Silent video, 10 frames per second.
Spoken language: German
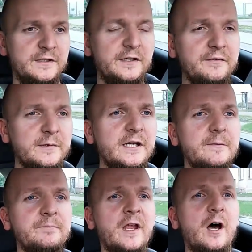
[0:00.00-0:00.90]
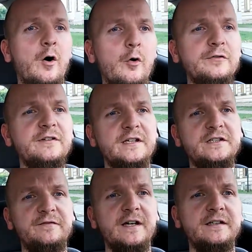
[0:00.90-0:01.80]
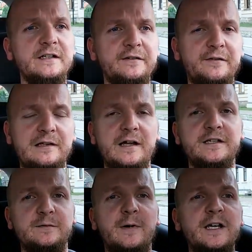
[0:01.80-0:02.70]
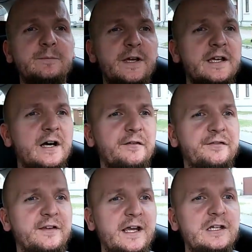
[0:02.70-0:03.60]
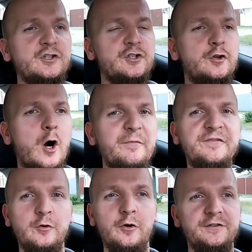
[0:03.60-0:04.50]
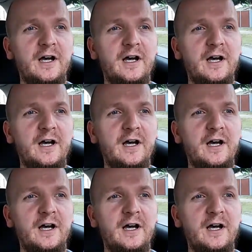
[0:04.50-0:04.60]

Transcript: diesem hier. Und ich werde jetzt gleich meinen mega stylischen Kopfgurt